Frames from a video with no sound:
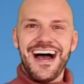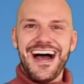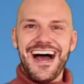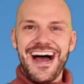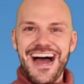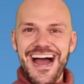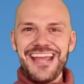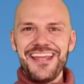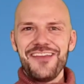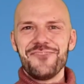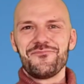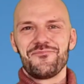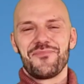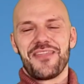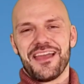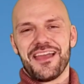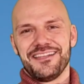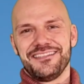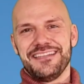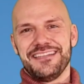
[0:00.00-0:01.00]
Hi,
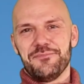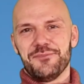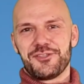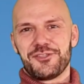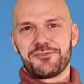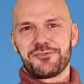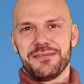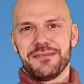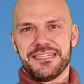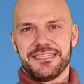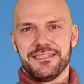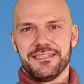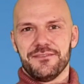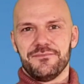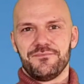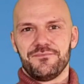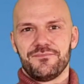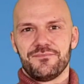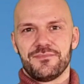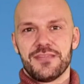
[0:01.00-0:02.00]
der wieder hier.
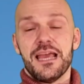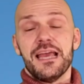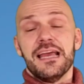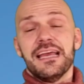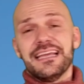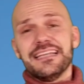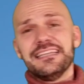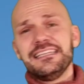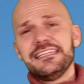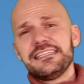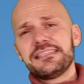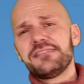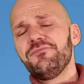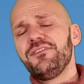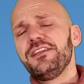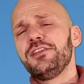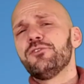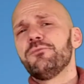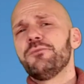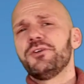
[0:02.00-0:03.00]
In diesem
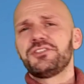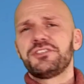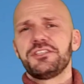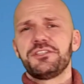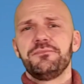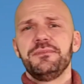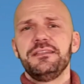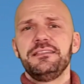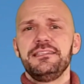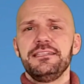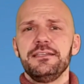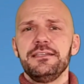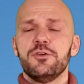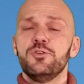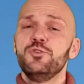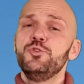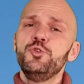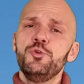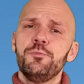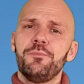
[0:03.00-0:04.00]
Video möchte ich mit dir
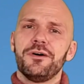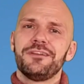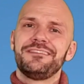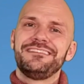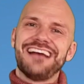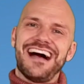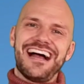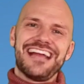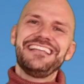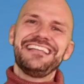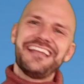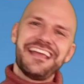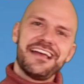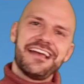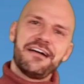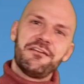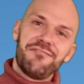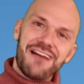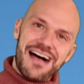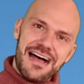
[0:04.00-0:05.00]
über deine
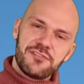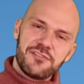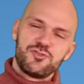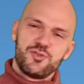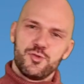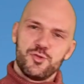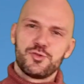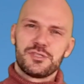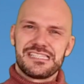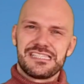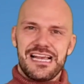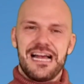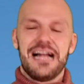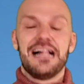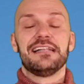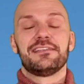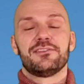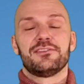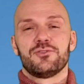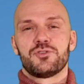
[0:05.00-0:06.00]

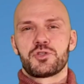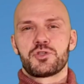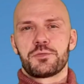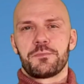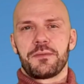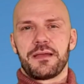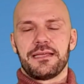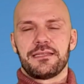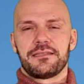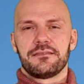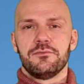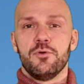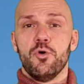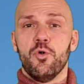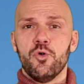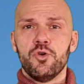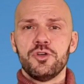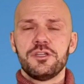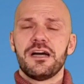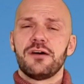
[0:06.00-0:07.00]
Erwartungshaltung sprechen
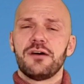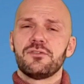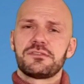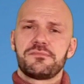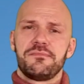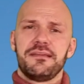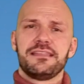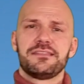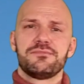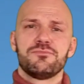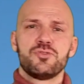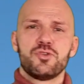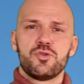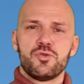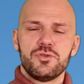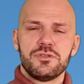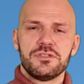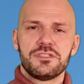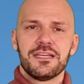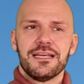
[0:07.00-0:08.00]
und aus welchem
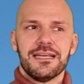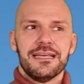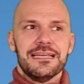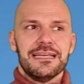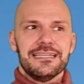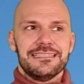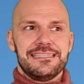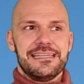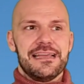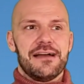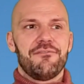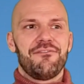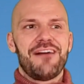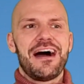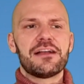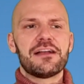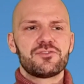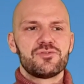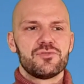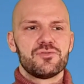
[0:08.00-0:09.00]
Grund die
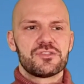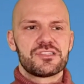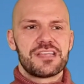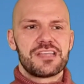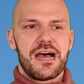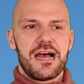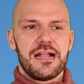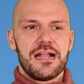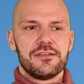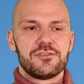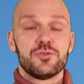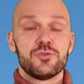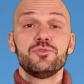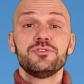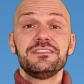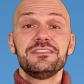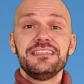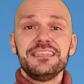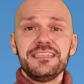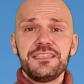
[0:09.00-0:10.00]

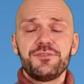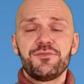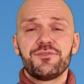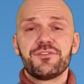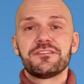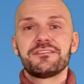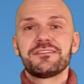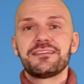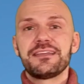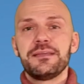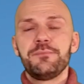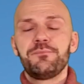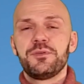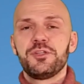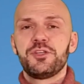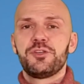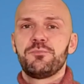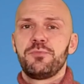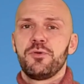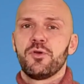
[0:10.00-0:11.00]
Erwartungshaltung dich
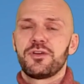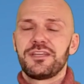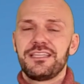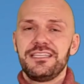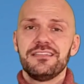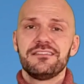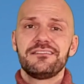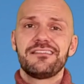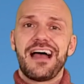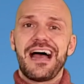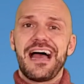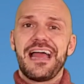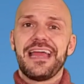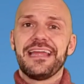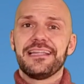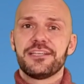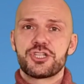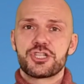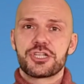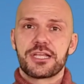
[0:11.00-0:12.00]
vertrieblich blockiert,
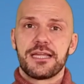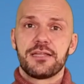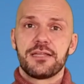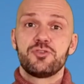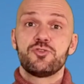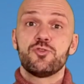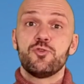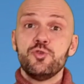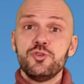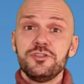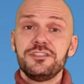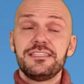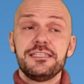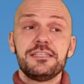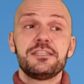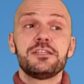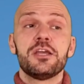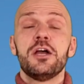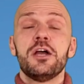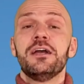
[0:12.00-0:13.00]
einschränkt und
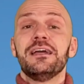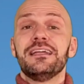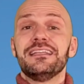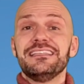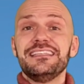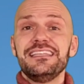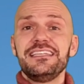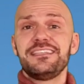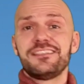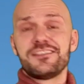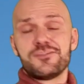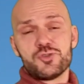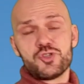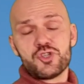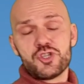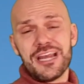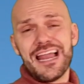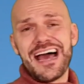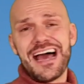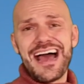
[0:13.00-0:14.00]
dich nicht so
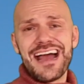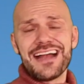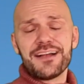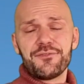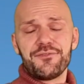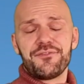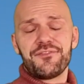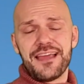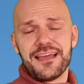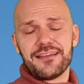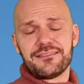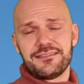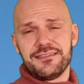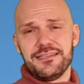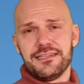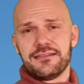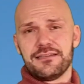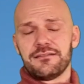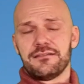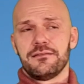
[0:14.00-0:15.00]
schlagfertig